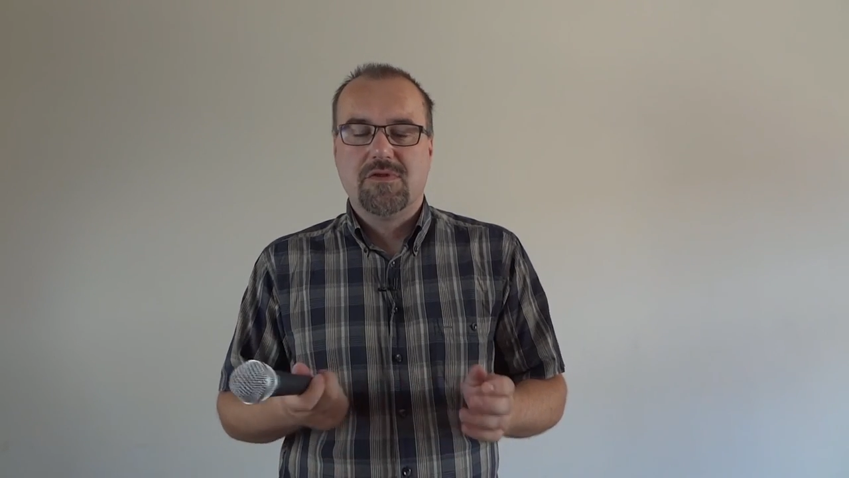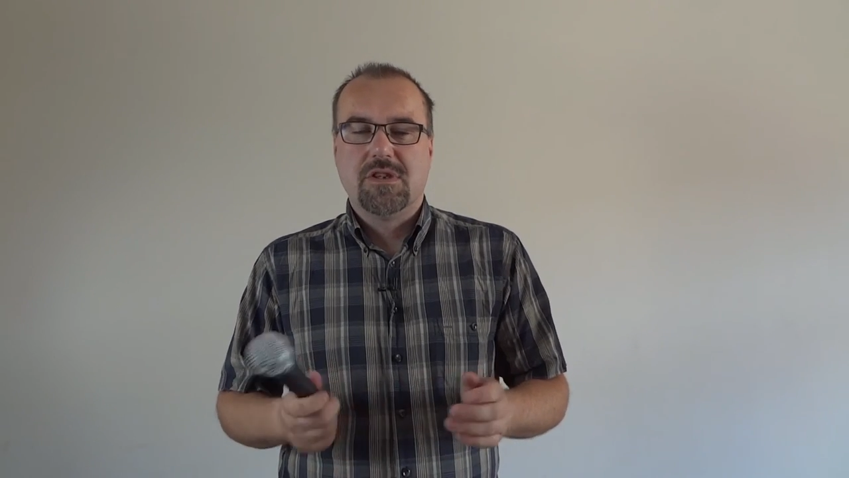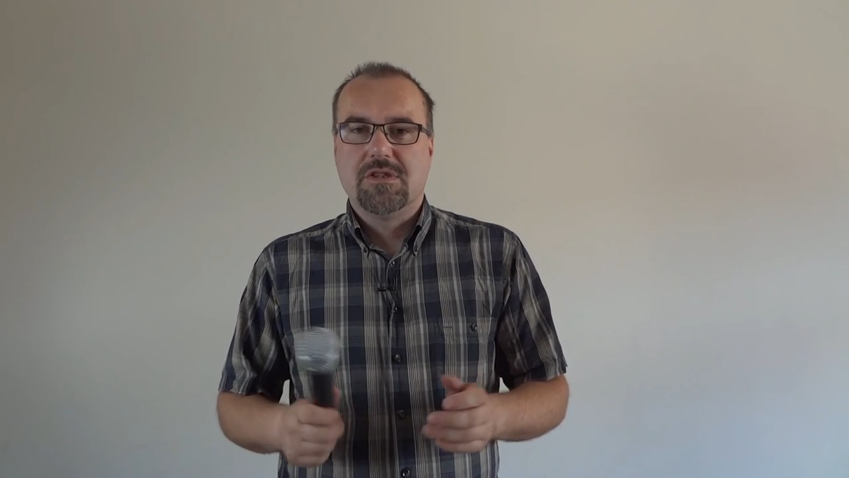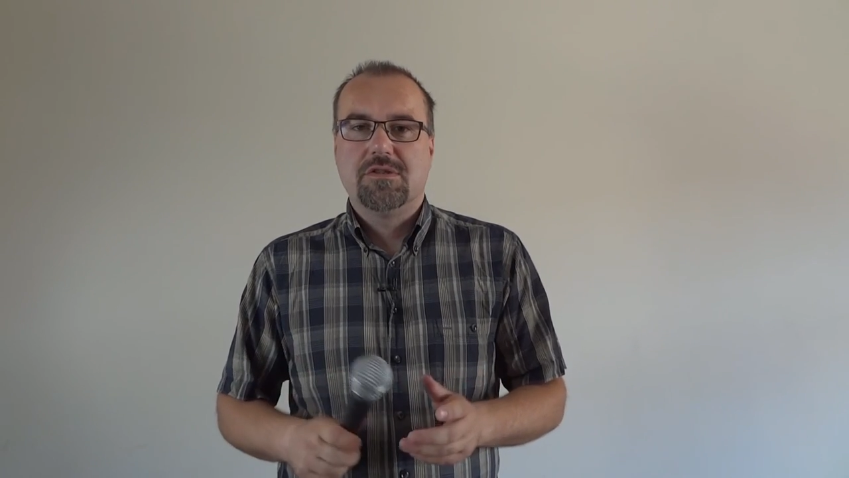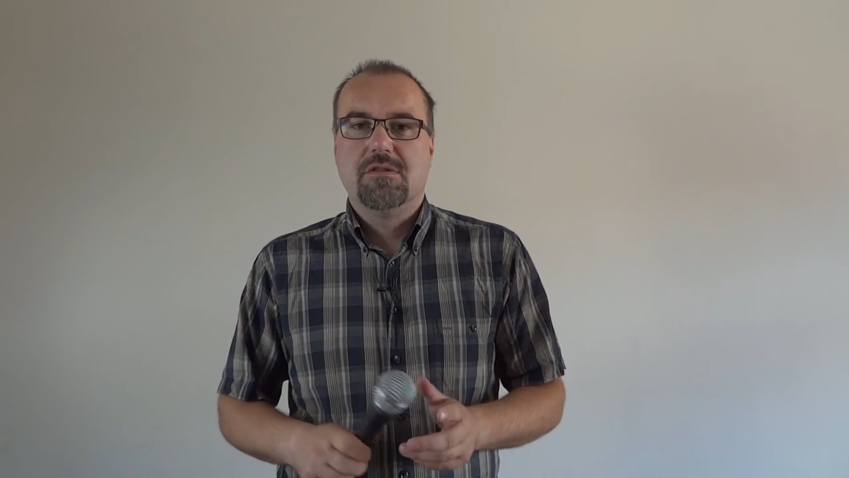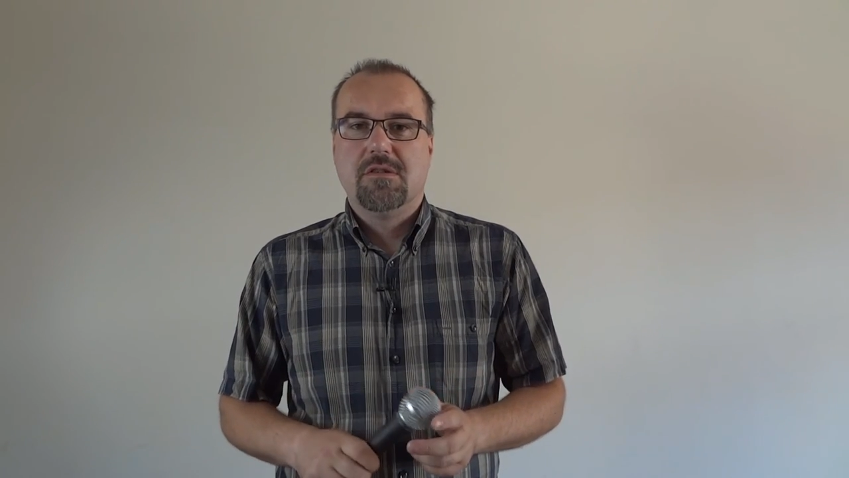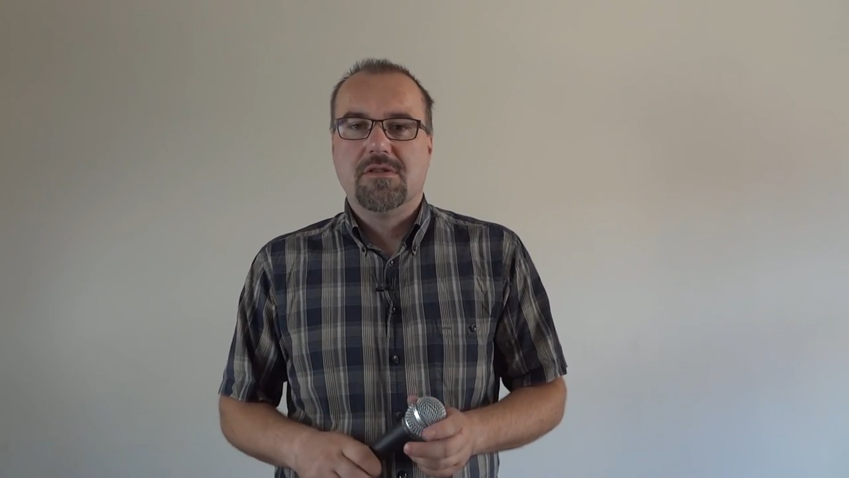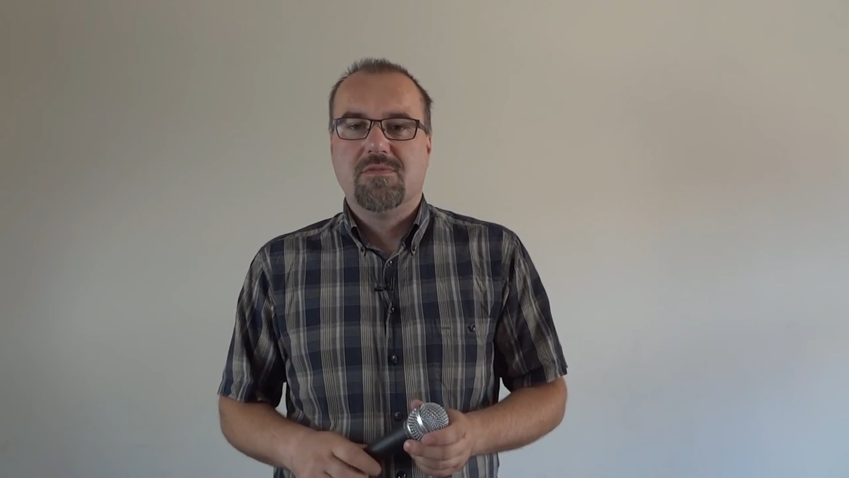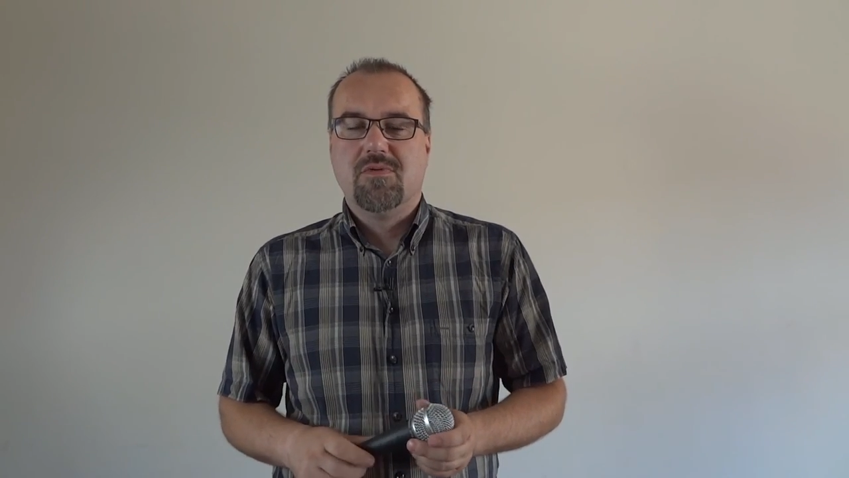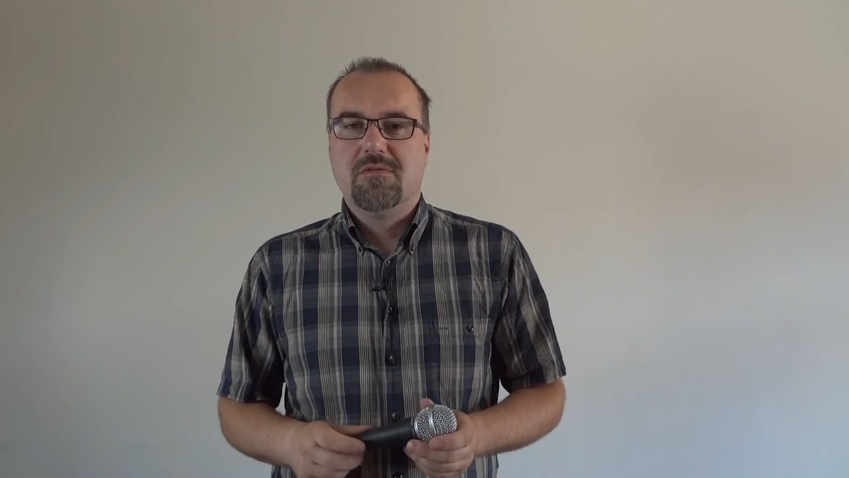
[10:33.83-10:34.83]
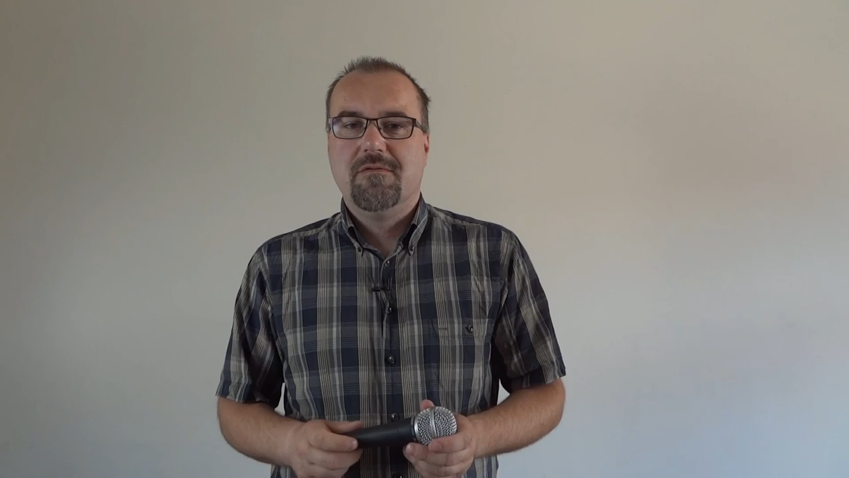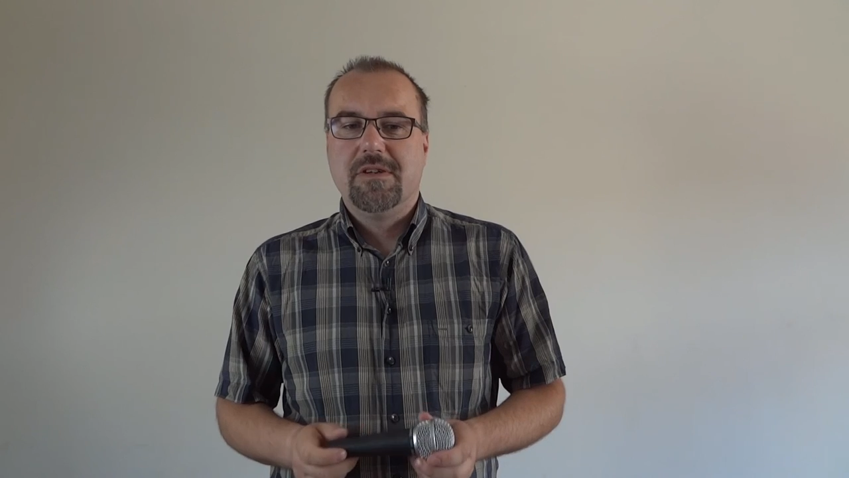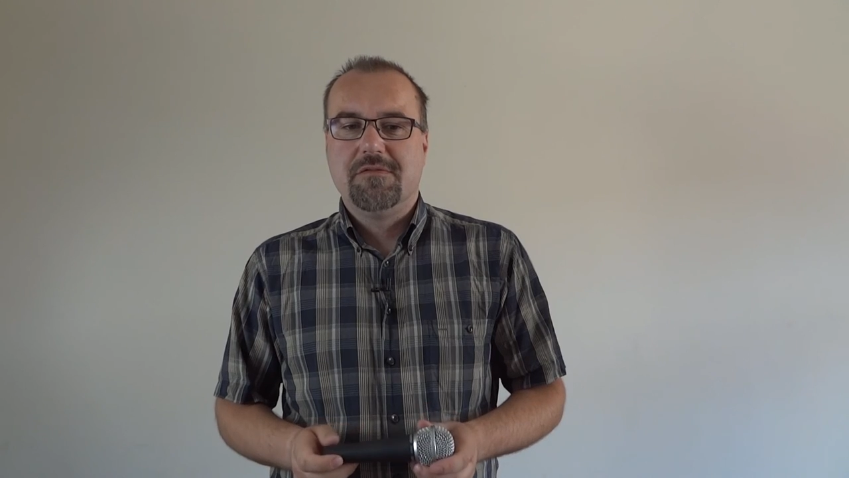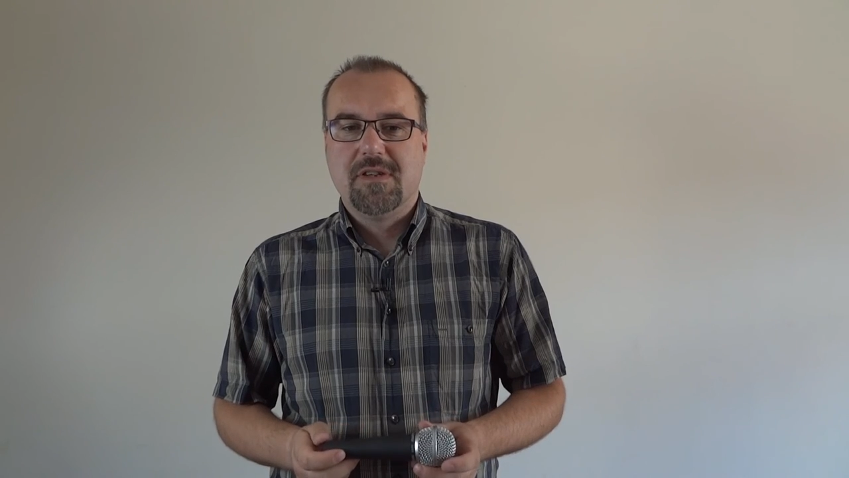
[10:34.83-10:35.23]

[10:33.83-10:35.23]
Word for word: czy też rozbudowywać